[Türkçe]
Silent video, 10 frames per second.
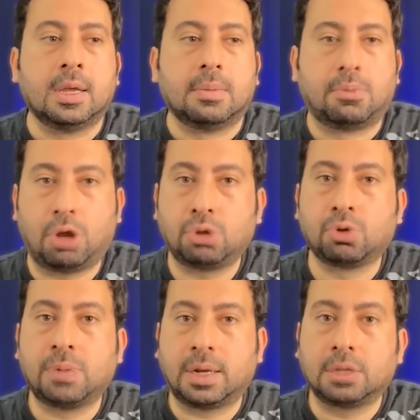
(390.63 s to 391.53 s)
Böyle
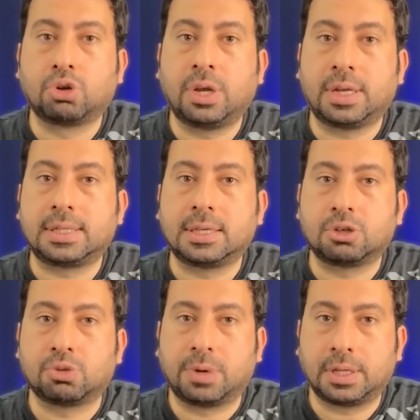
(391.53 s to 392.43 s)
durumlarda Torreira'yı
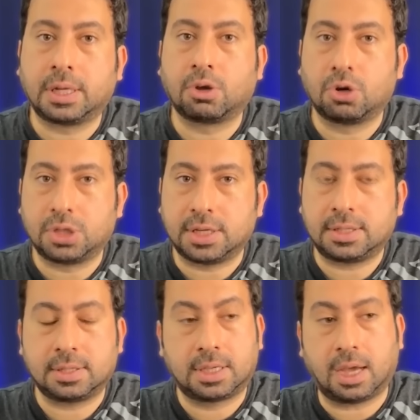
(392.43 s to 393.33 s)
8 numaradır
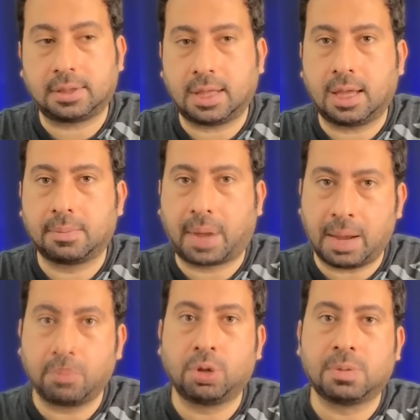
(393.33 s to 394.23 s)
göreceğiz. Ki hatta
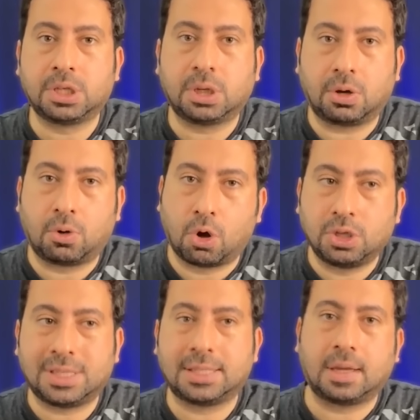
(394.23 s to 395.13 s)
Bayern Münih maçı
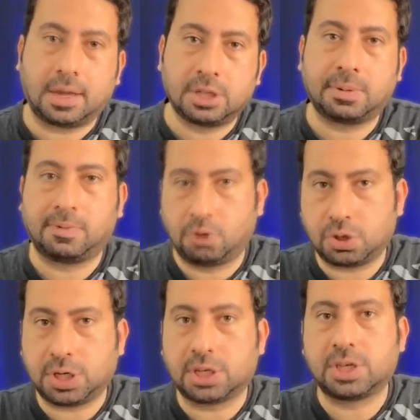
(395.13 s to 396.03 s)
öncesinde ayrıca bir video
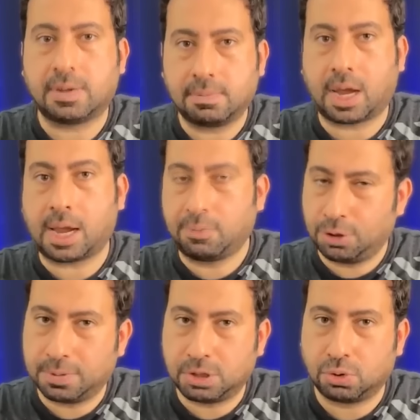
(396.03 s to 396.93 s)
çekeceğim. Bayern
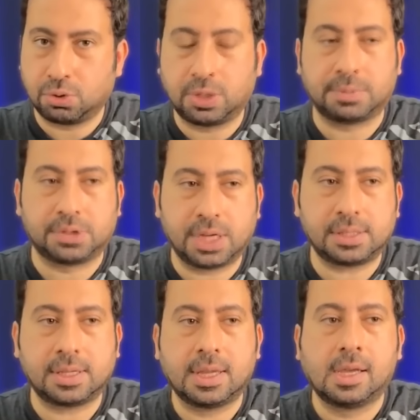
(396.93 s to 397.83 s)
Münih maçı önünü de
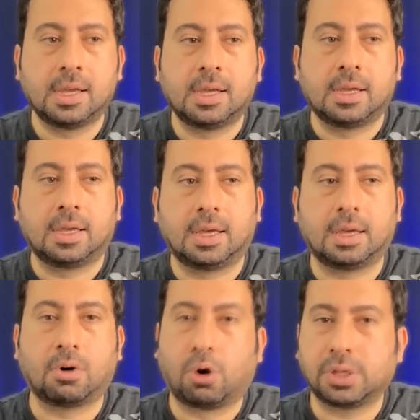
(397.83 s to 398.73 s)
yapacağız.
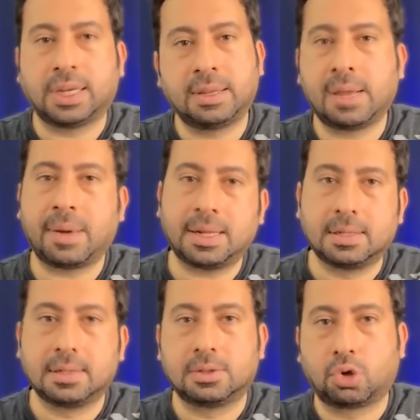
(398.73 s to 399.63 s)
Ee, orada da yine ben
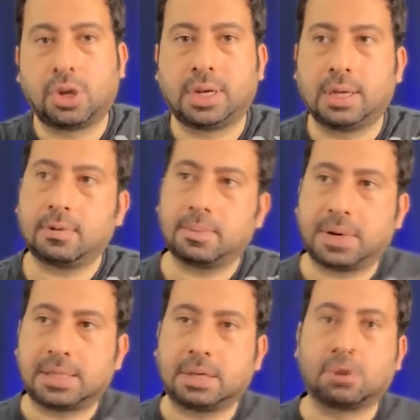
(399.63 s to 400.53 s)
Torreira'yı
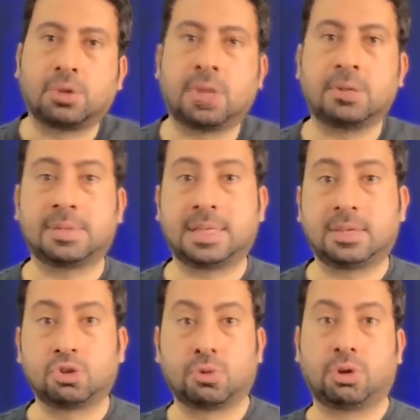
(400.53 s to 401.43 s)
prese gönderilmiş bir
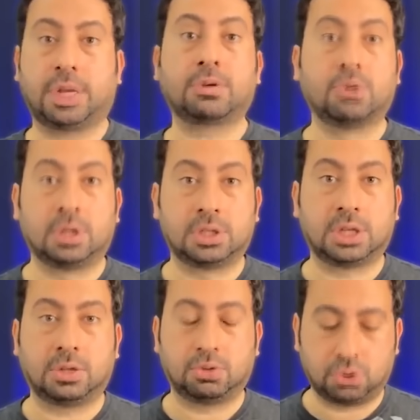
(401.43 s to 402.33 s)
8 numara olarak
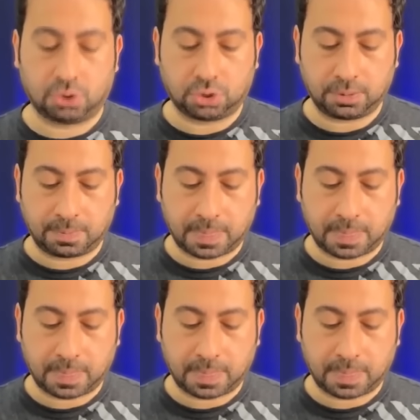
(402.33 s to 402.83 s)
kullanılacağını düşünüyorum.